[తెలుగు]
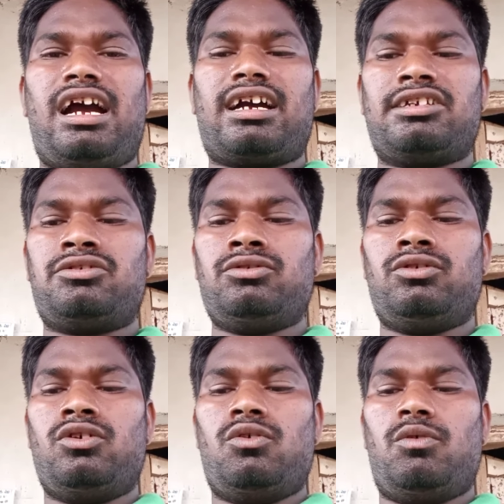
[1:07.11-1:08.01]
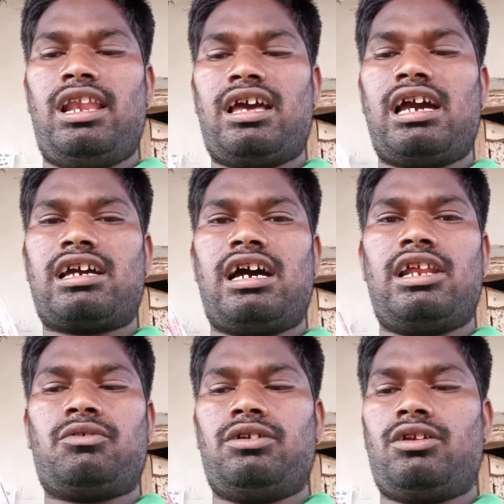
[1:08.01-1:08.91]
అక్కసు
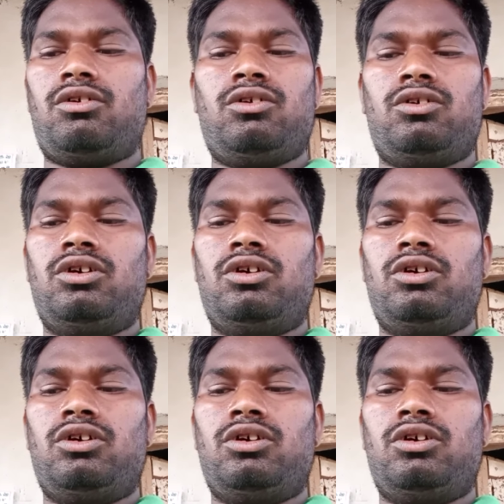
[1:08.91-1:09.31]
వెళ్ళగక్కాలనుకున్నారో